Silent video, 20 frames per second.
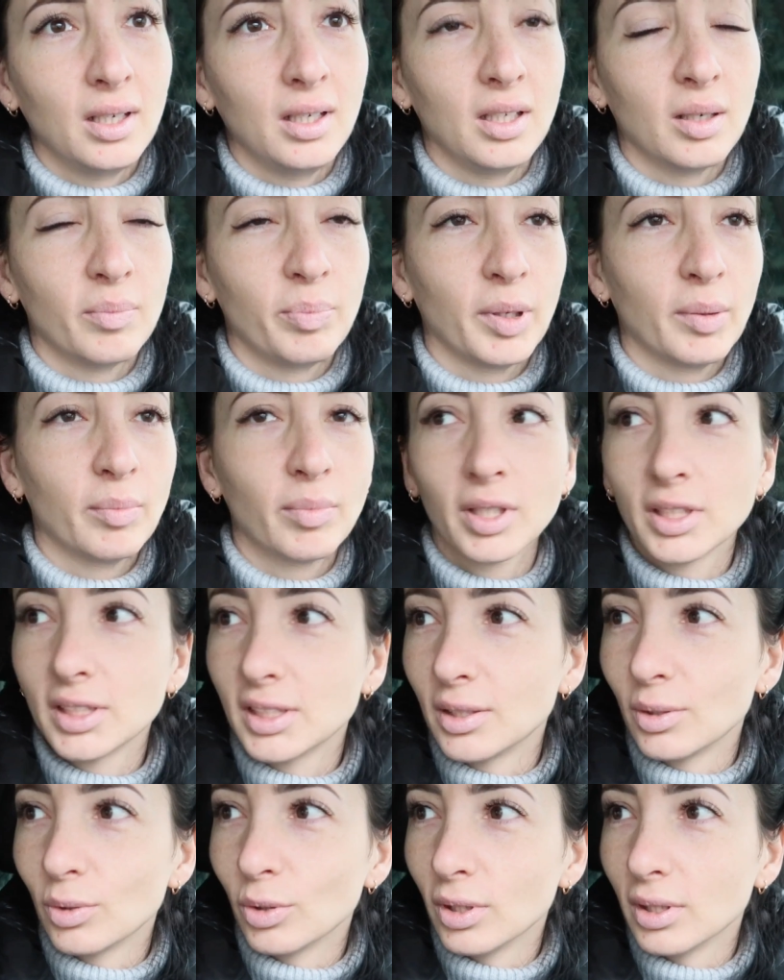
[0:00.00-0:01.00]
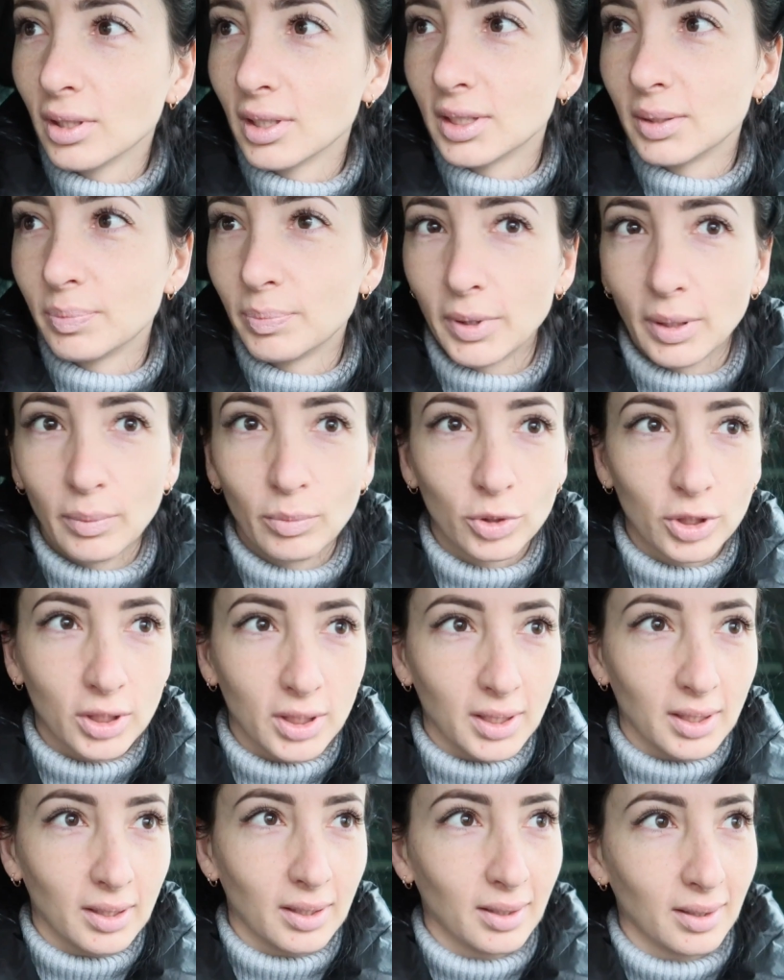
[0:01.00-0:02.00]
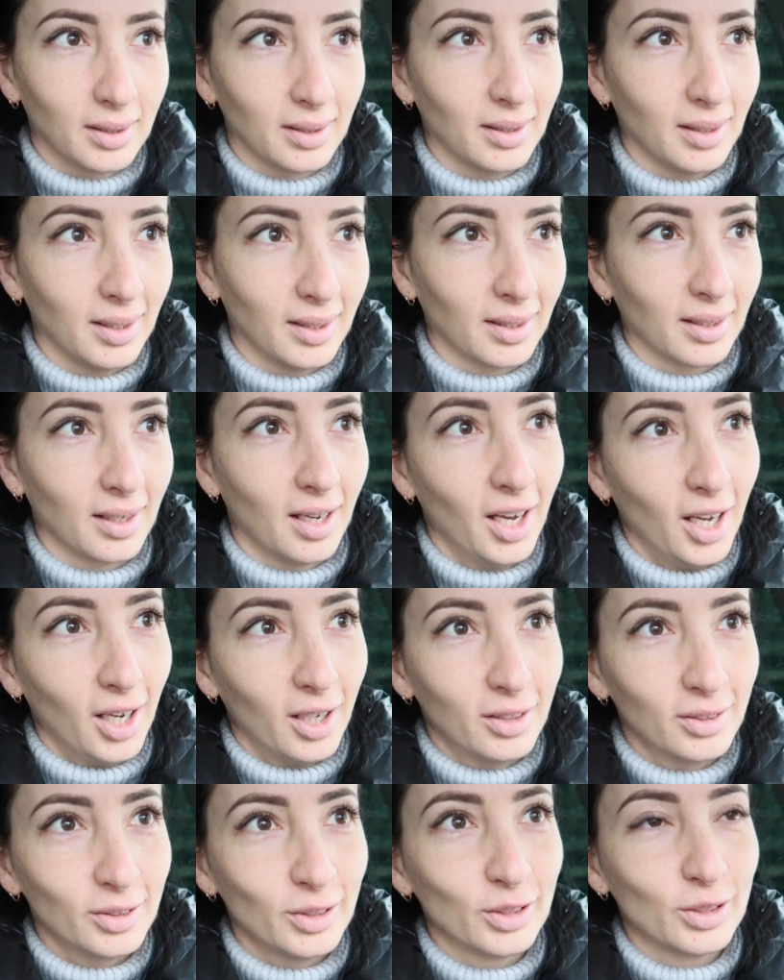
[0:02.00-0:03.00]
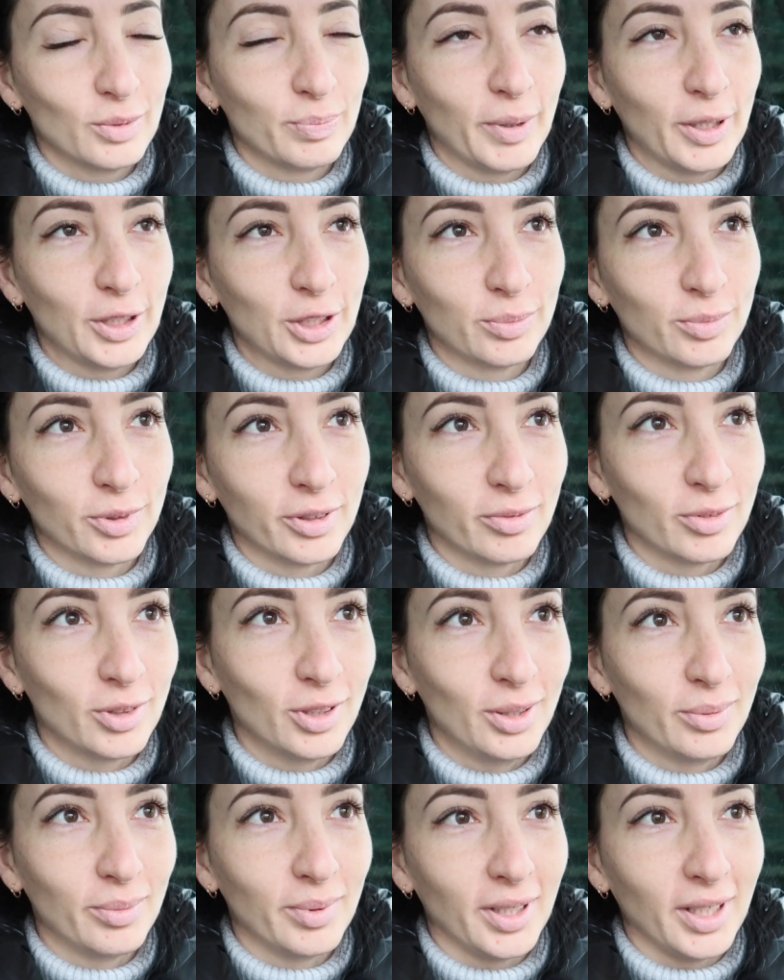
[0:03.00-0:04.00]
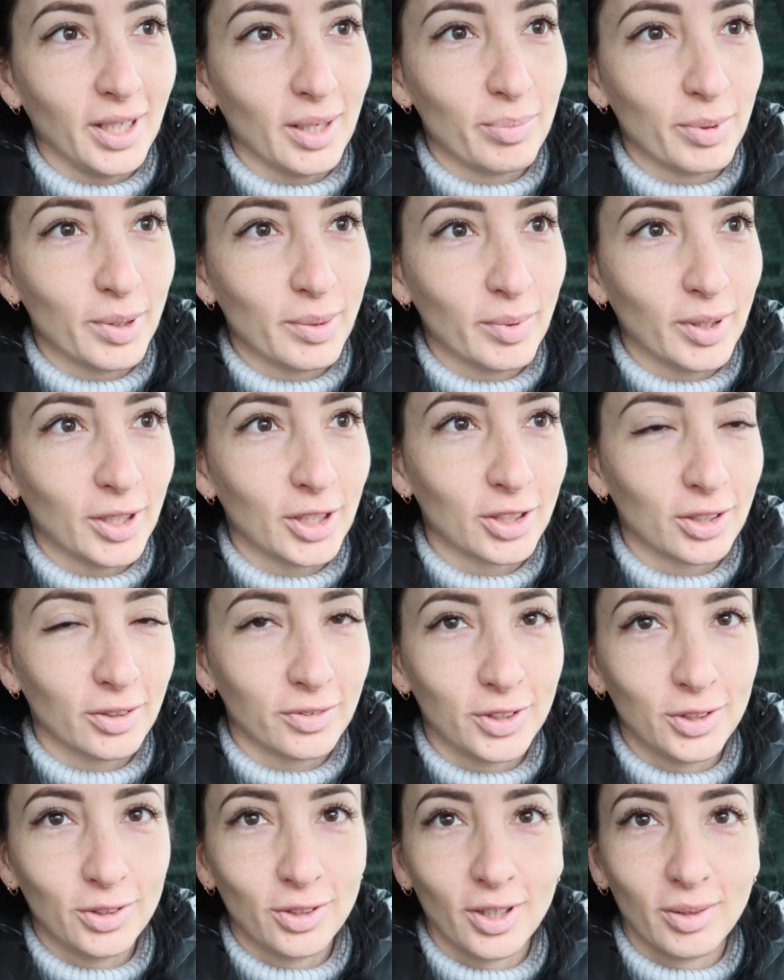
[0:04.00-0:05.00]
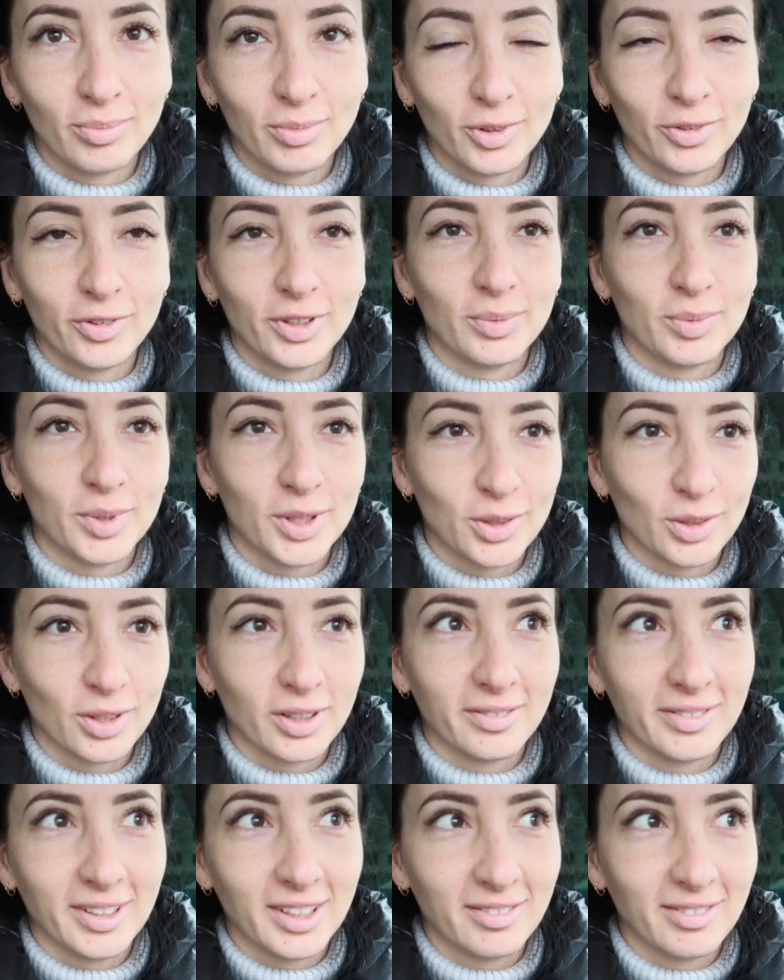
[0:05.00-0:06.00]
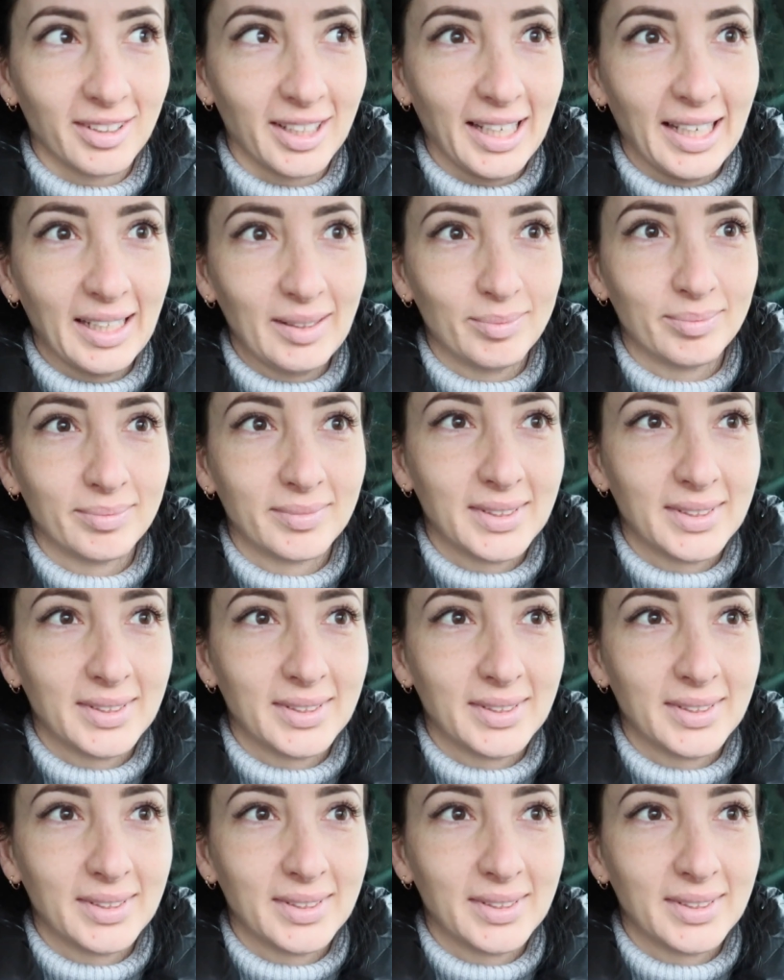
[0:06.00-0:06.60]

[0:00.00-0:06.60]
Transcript: Я прям расстроилась, потому что Аня говорит, ну, с наступающим Новым годом, и я понимаю, что все, а мы увидимся только в январе.